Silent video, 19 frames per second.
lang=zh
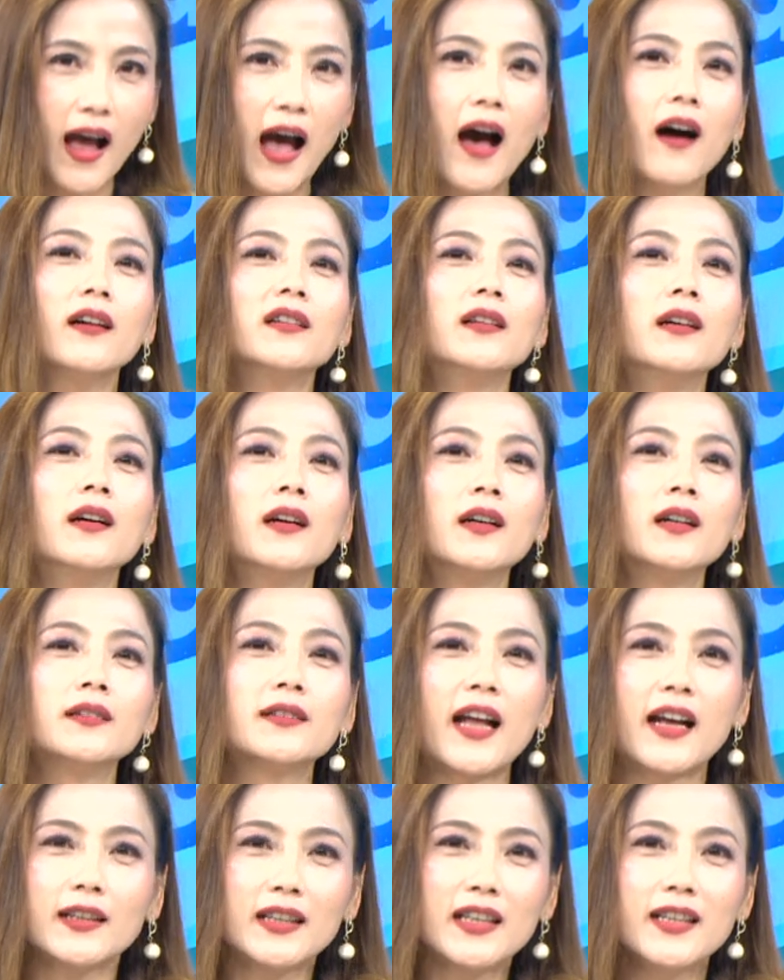好，
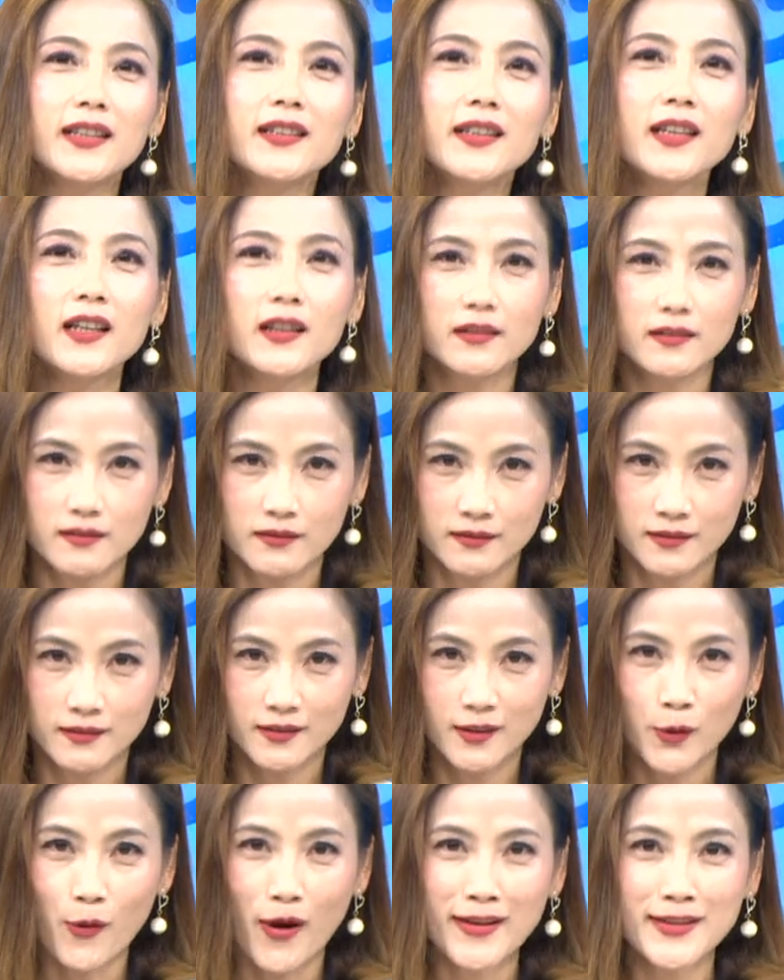那应应
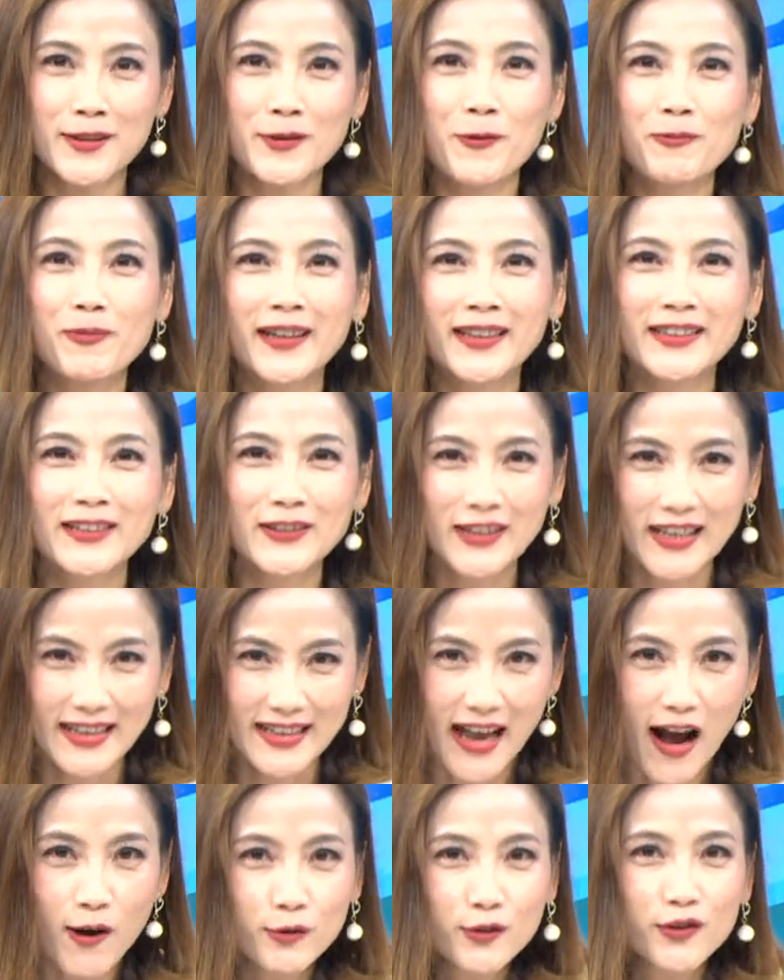观众朋友的
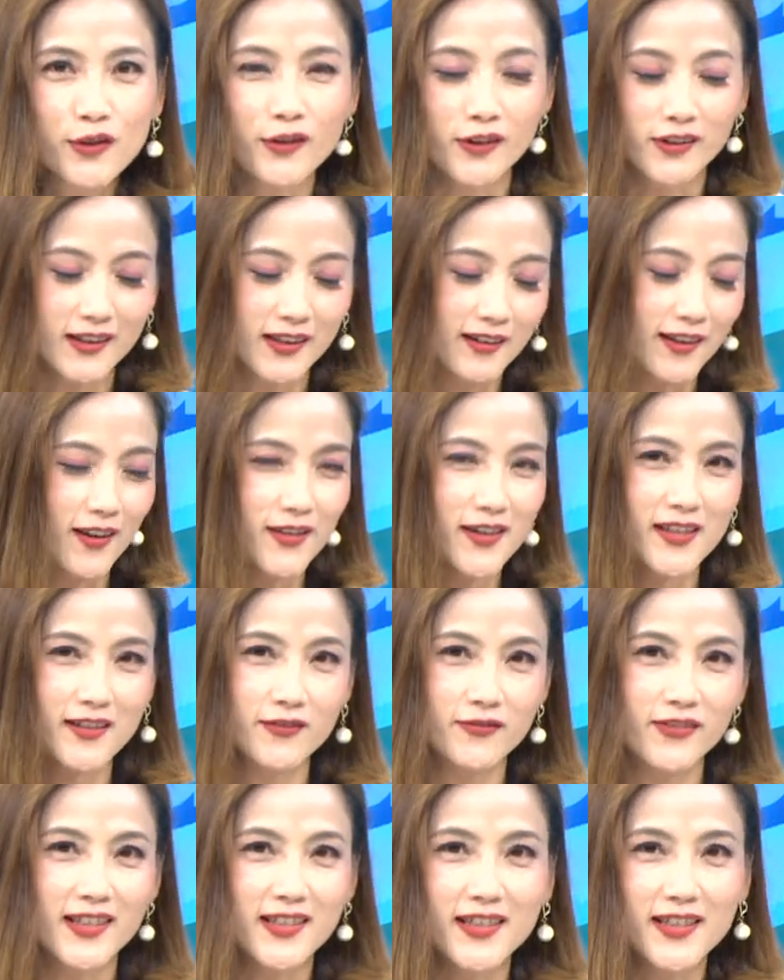要求，跟老
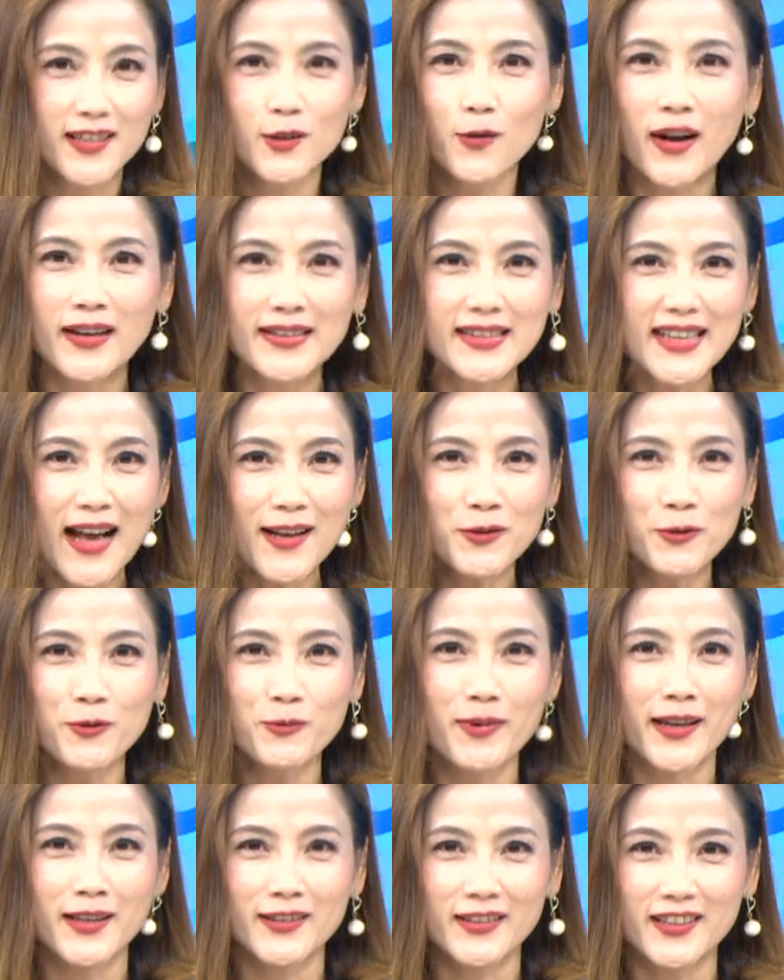师粉丝团家族
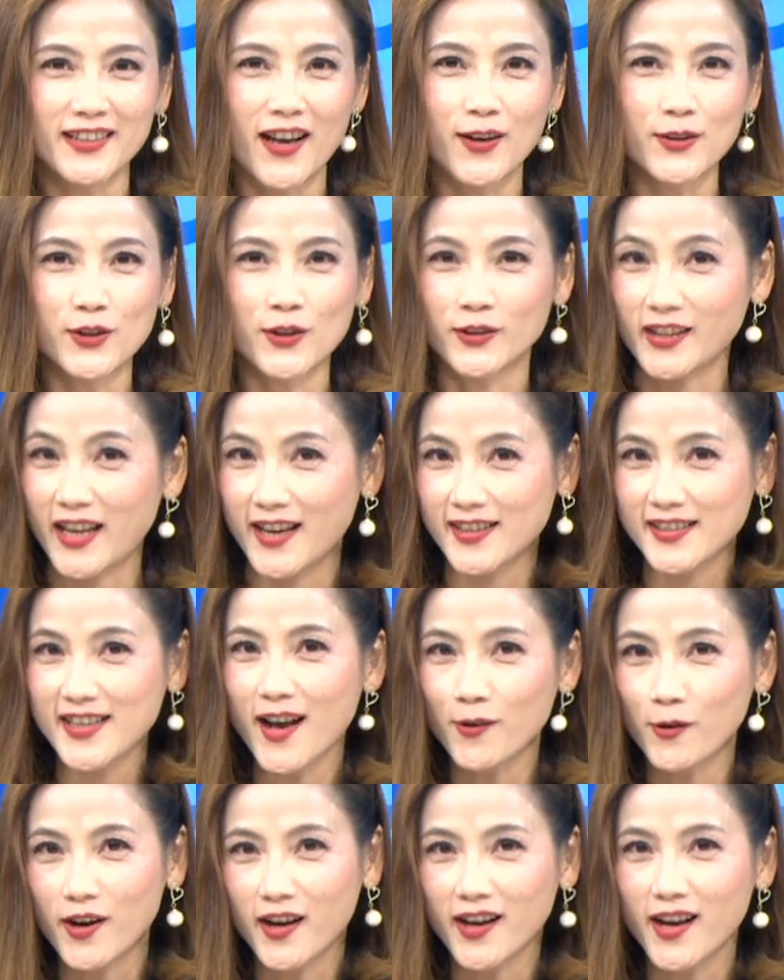朋友的要求，等一
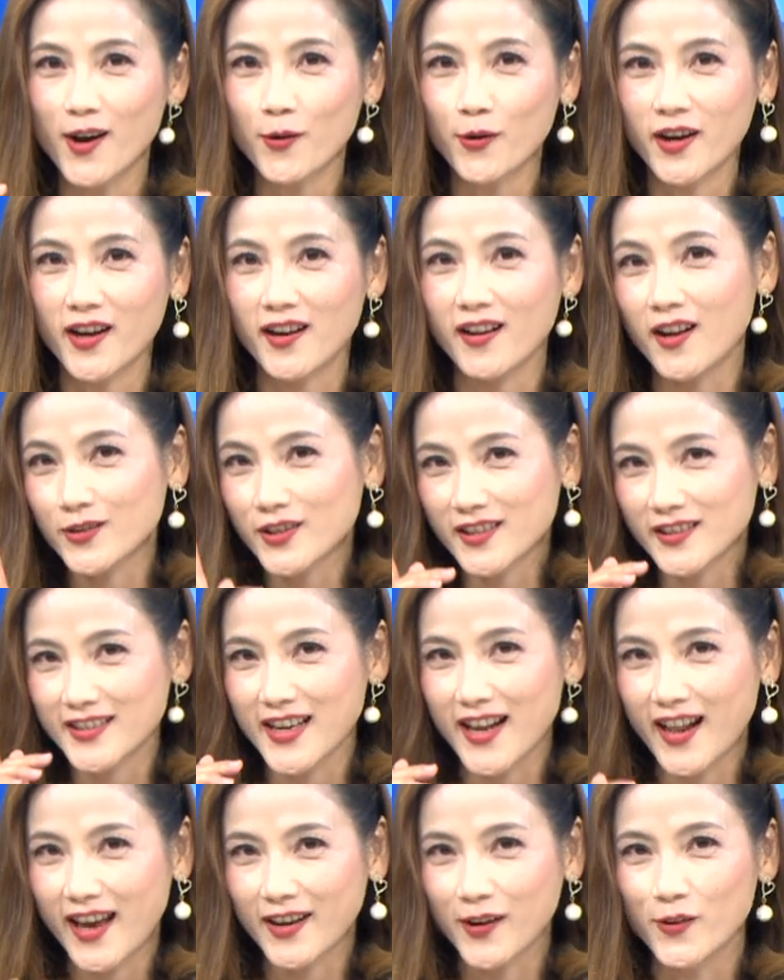下广告回来，老师
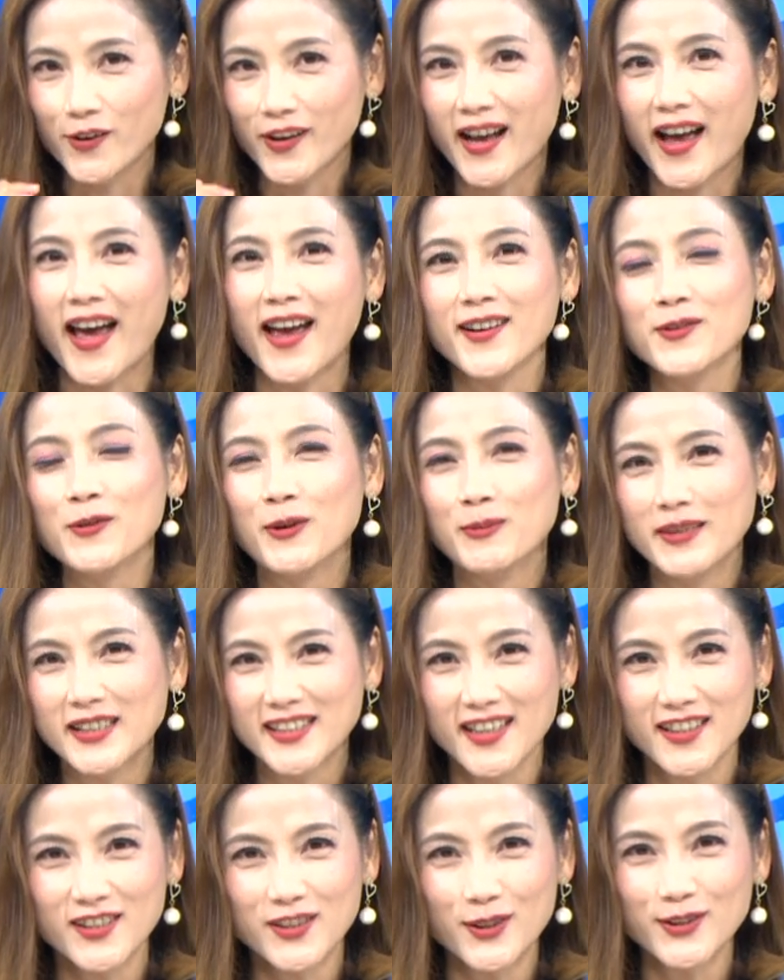再来公开。我们
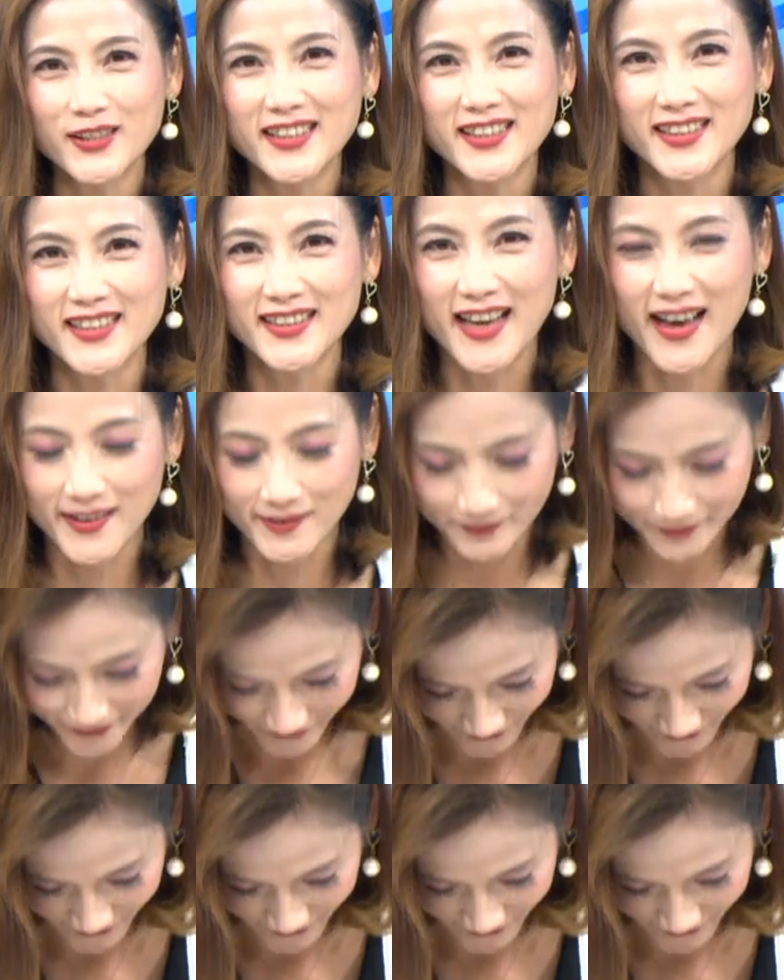先休息一下。